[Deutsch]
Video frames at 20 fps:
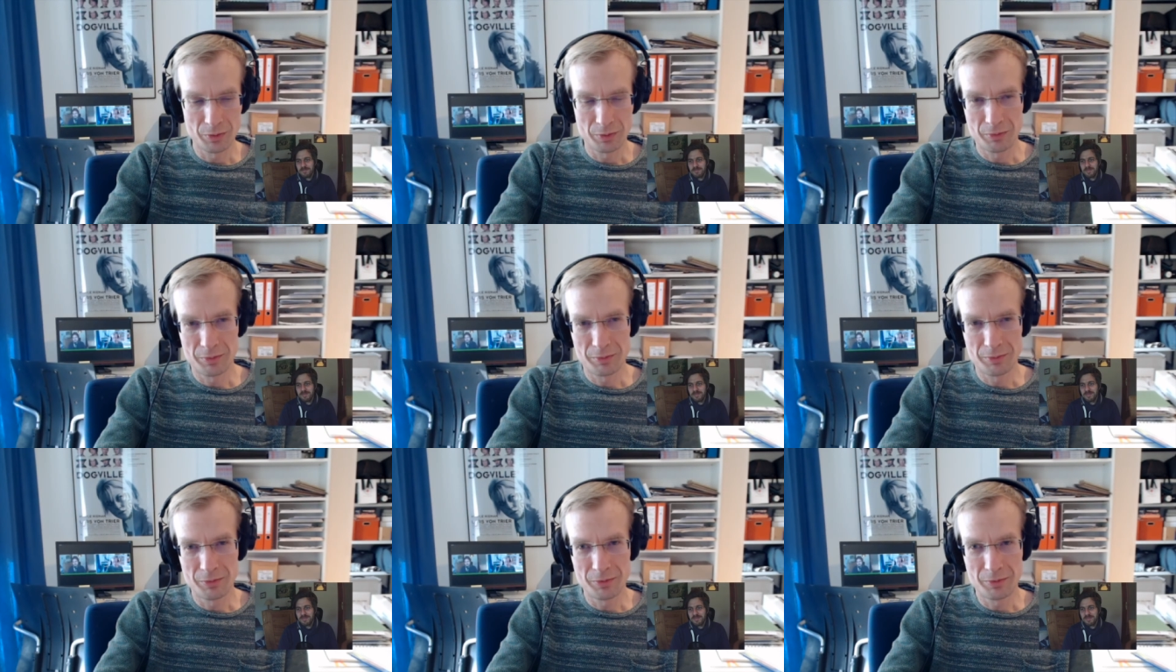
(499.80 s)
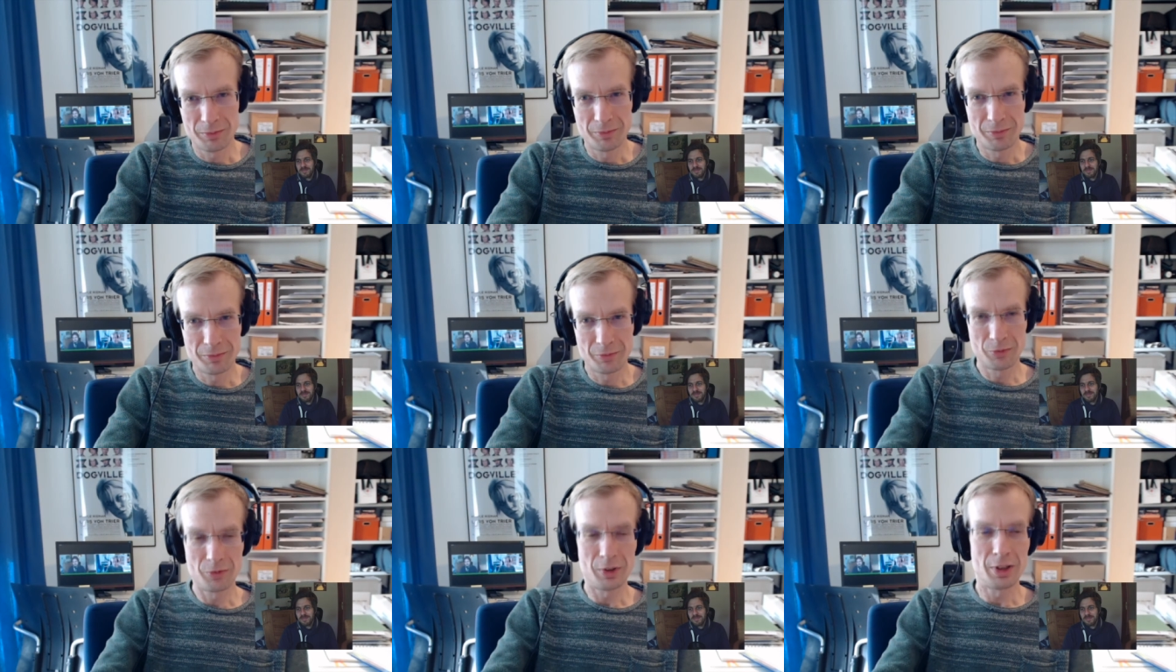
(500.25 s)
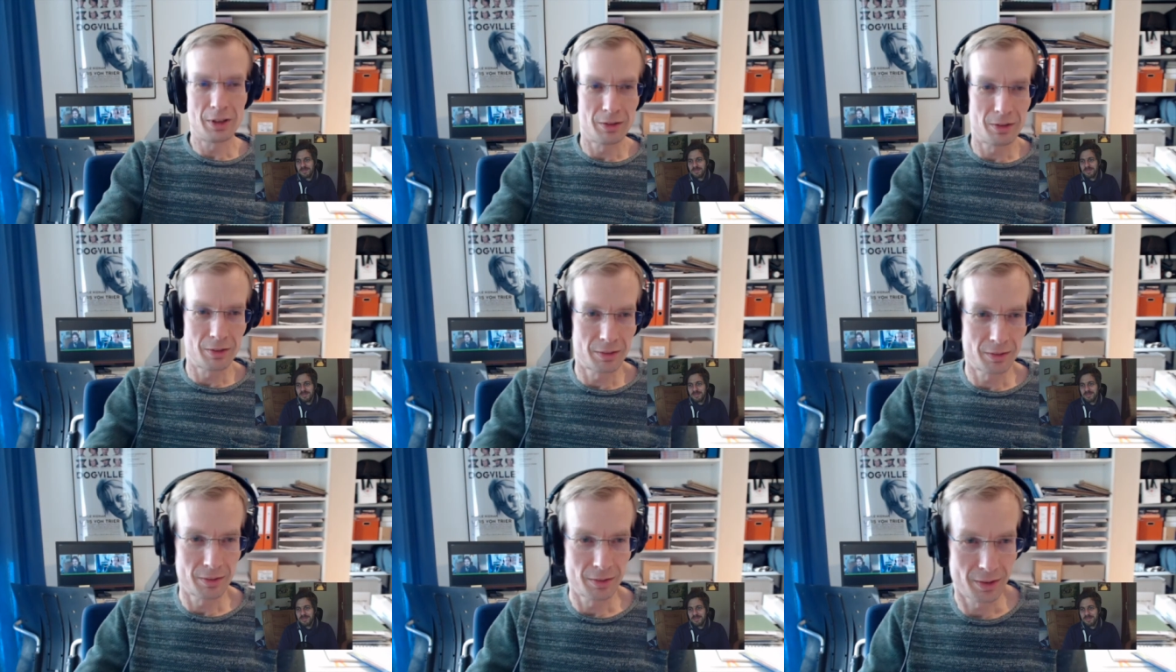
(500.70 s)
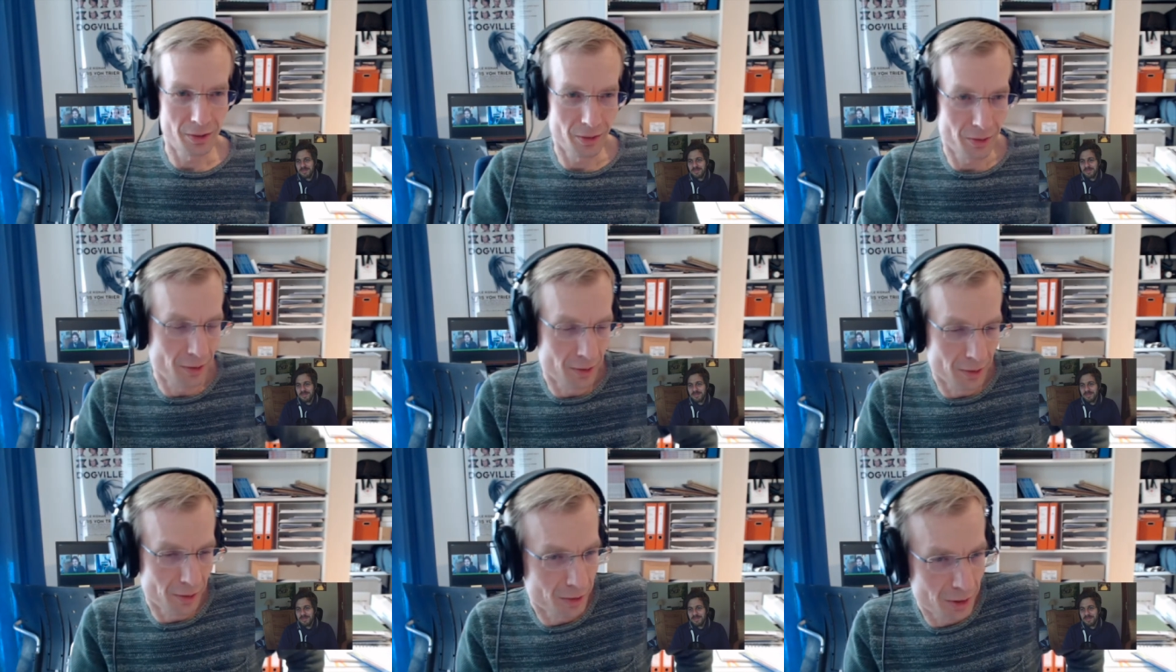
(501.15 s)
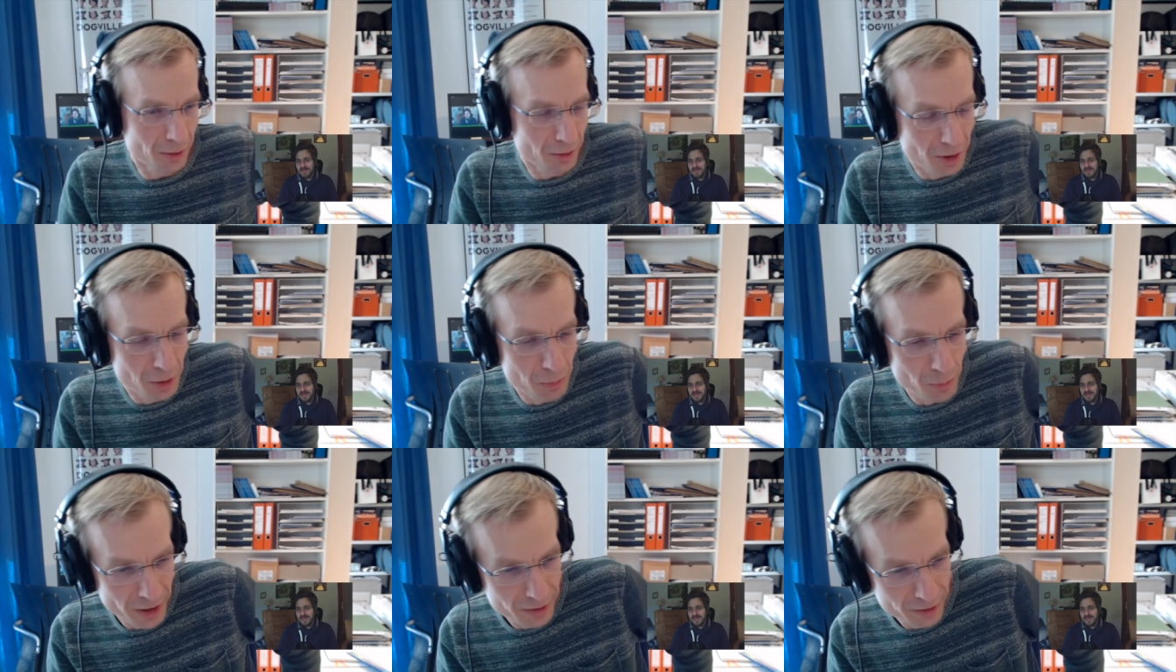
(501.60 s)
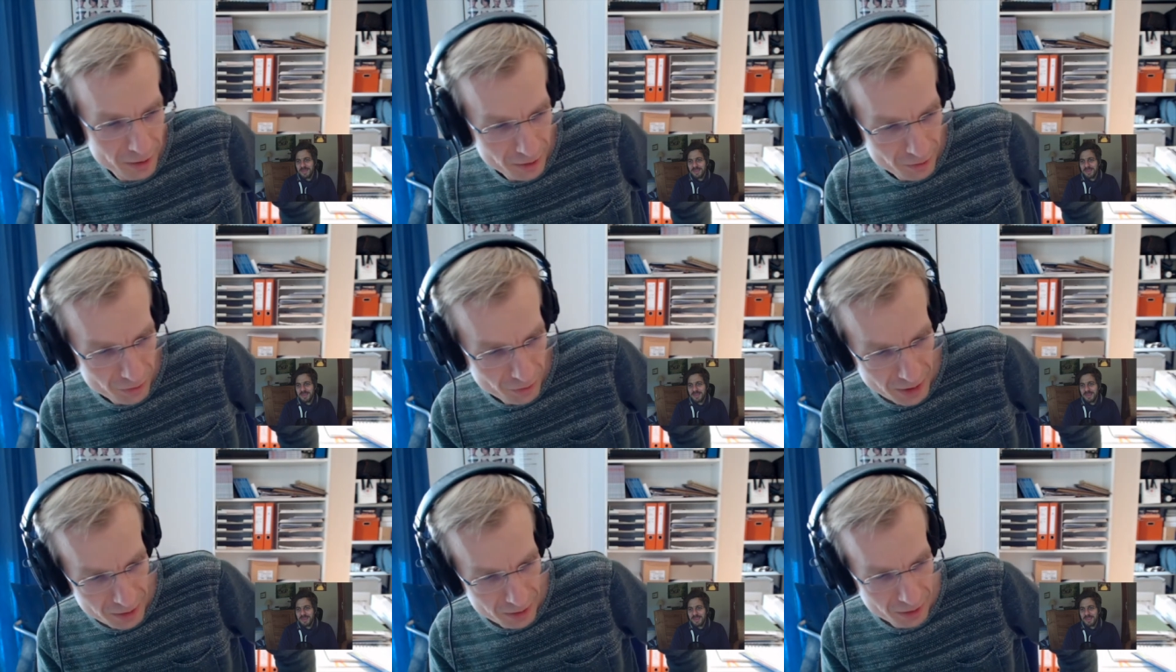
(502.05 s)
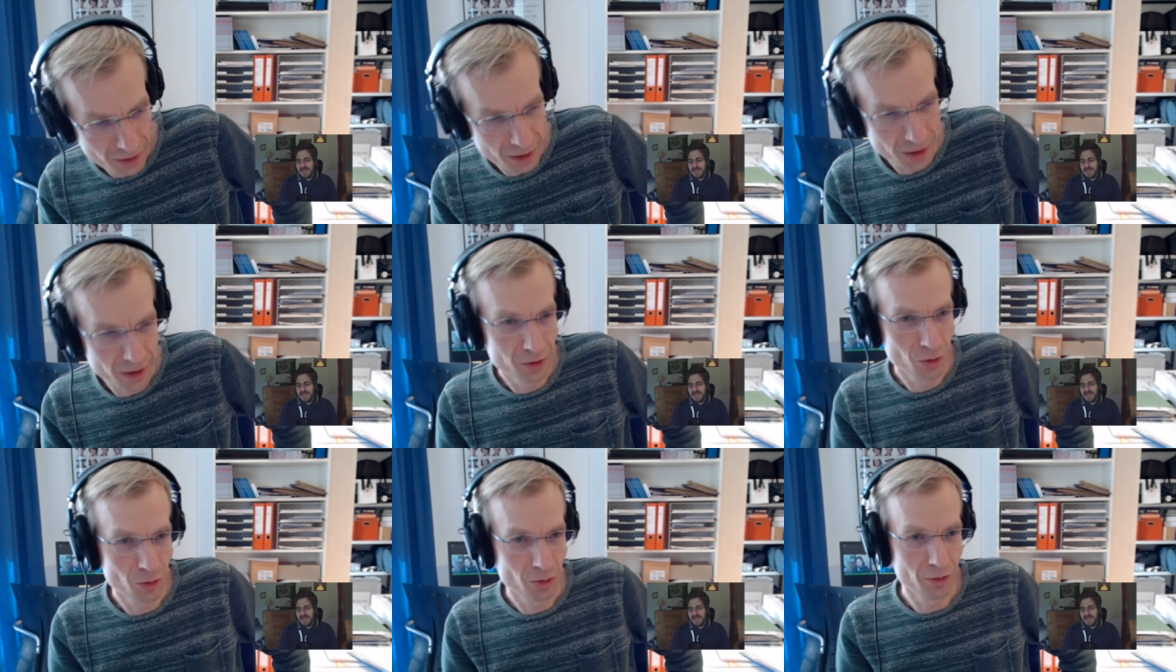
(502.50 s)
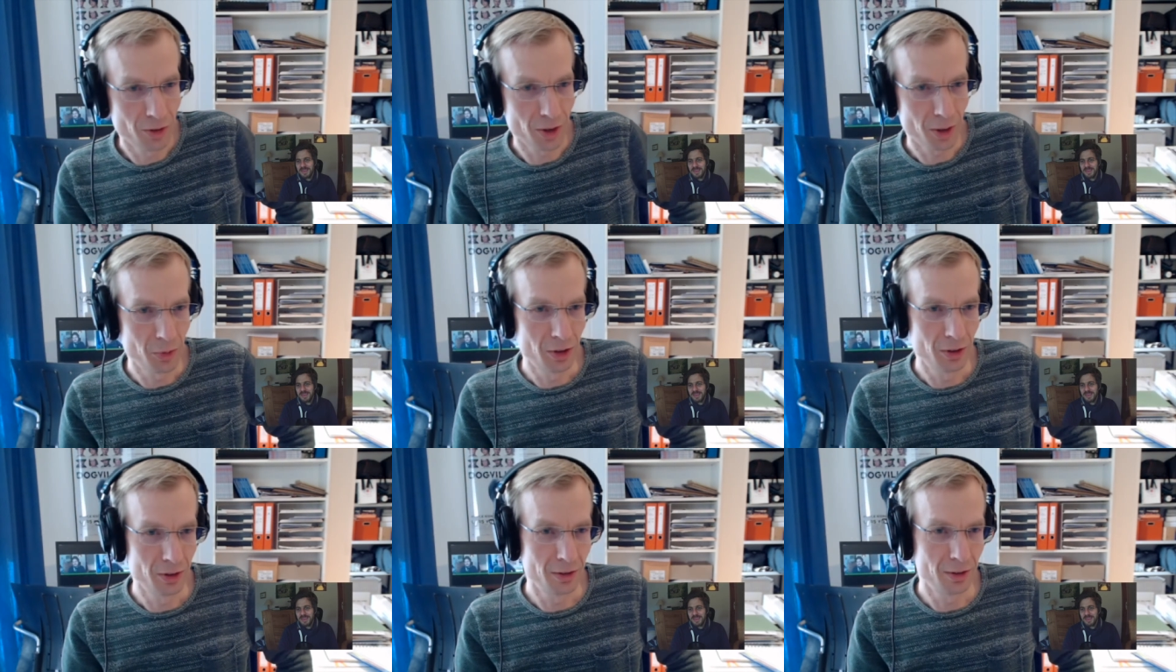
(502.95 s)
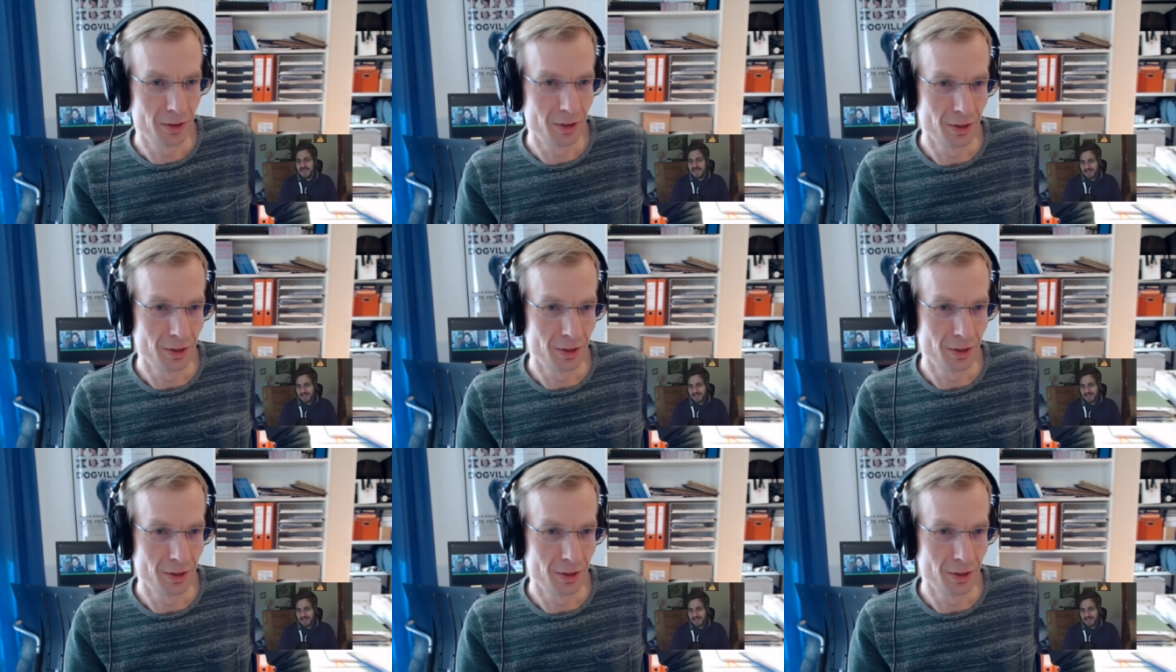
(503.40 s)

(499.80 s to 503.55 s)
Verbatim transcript: wie die, die beiden Welten hängen zusammen.